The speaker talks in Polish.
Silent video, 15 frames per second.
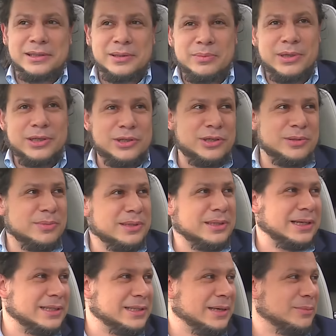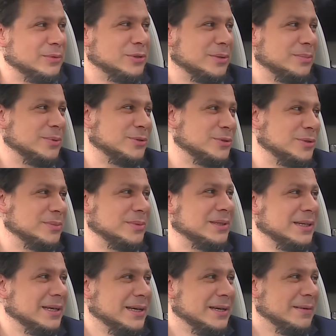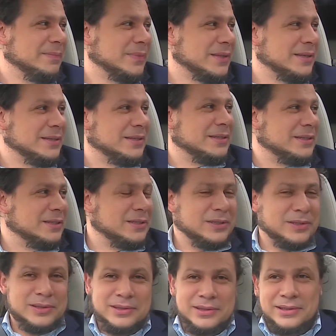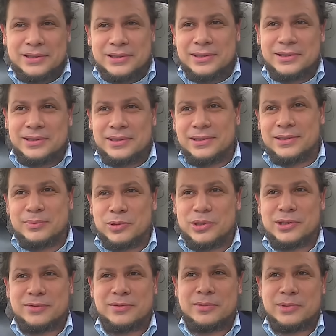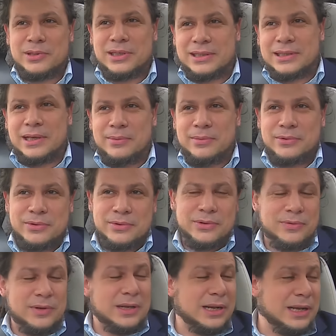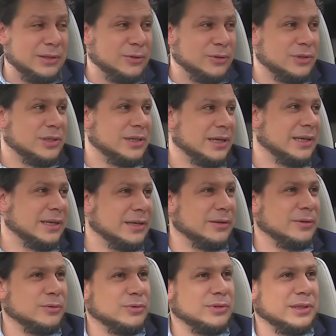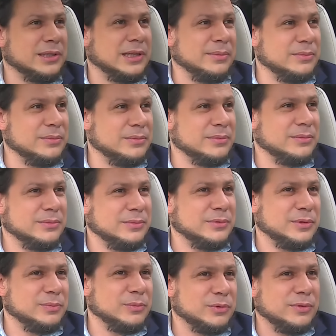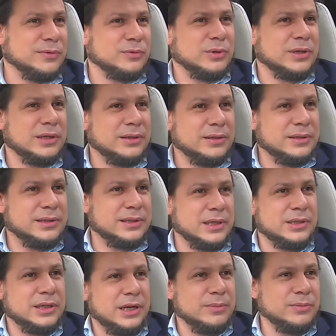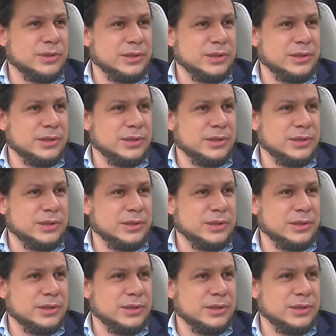męczymy, tak samo się pocimy i, przeżywamy tak samo chwile radości, jak i różnych tam smutków, które zdarzają